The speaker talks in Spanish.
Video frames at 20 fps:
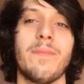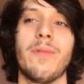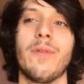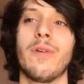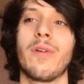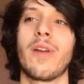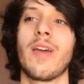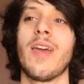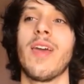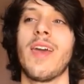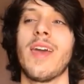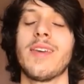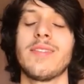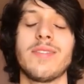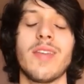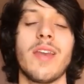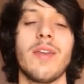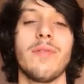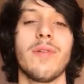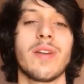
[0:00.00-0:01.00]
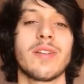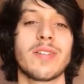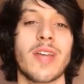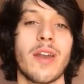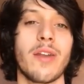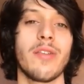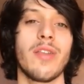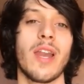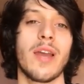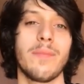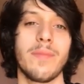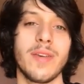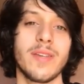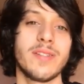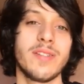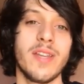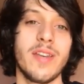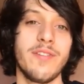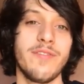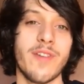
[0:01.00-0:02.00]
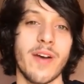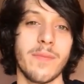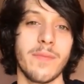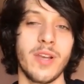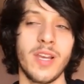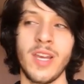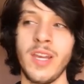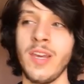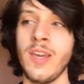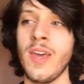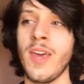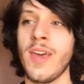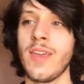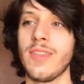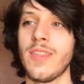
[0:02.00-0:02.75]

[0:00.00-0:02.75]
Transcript: por este aniversario de la Big City Family.